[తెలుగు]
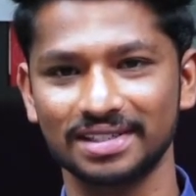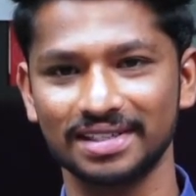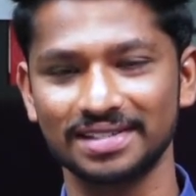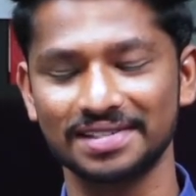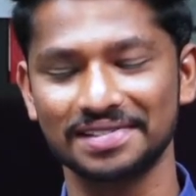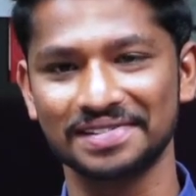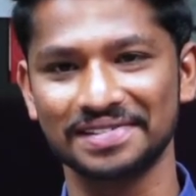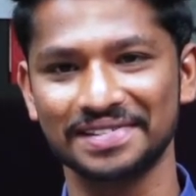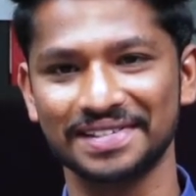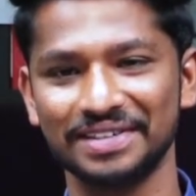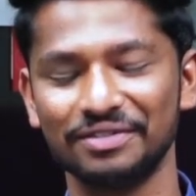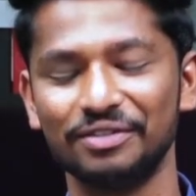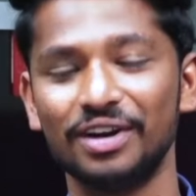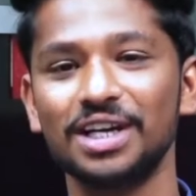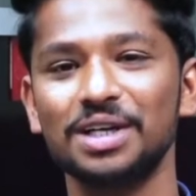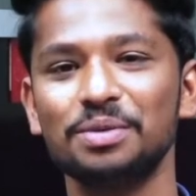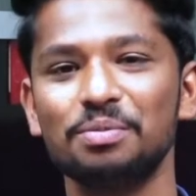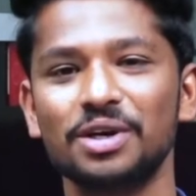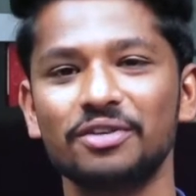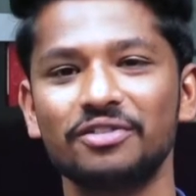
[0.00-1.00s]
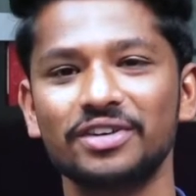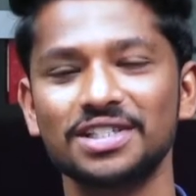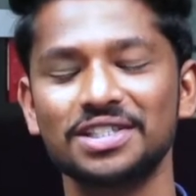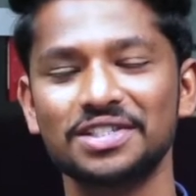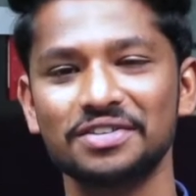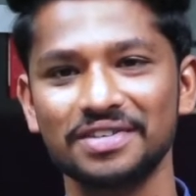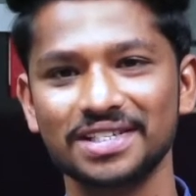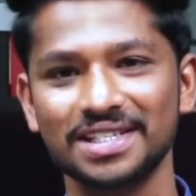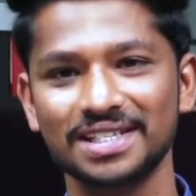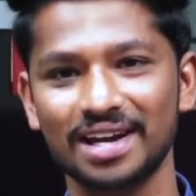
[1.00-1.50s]
ఎస్ ఇవాళ మన ఫేస్
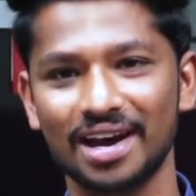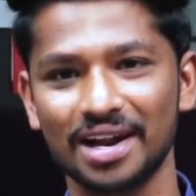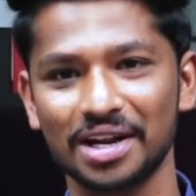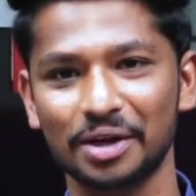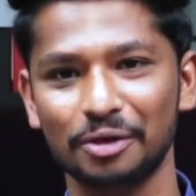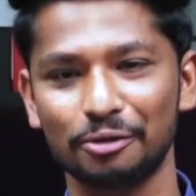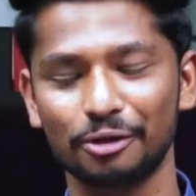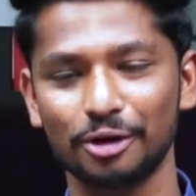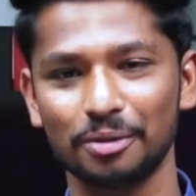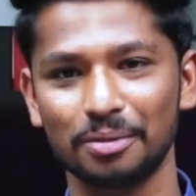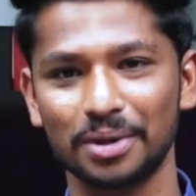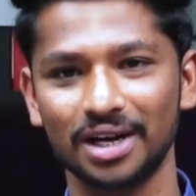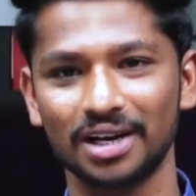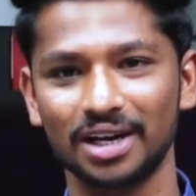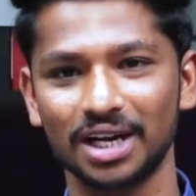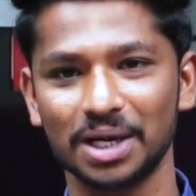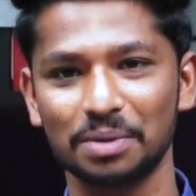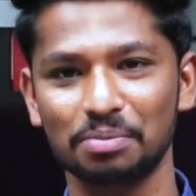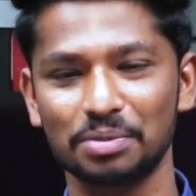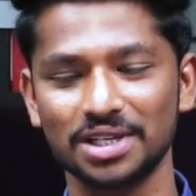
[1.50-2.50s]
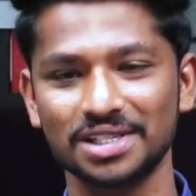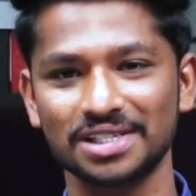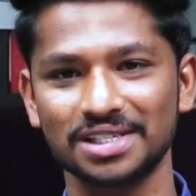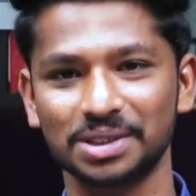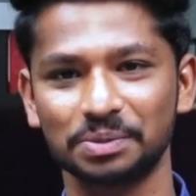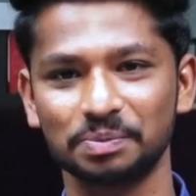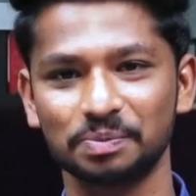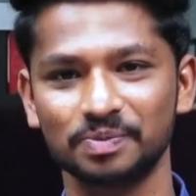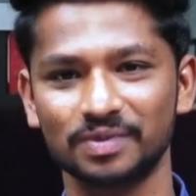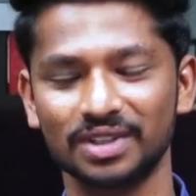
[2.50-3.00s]
టు ఫేస్ కార్యక్రమంలో భాగంగా
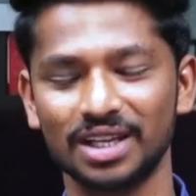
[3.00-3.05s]
ప్రస్తుతం